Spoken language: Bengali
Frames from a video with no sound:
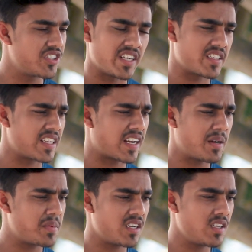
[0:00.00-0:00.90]
শেষ
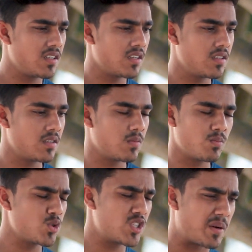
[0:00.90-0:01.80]
দেখা মানে
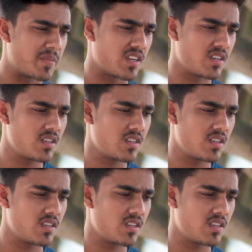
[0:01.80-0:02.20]
বুঝলাম না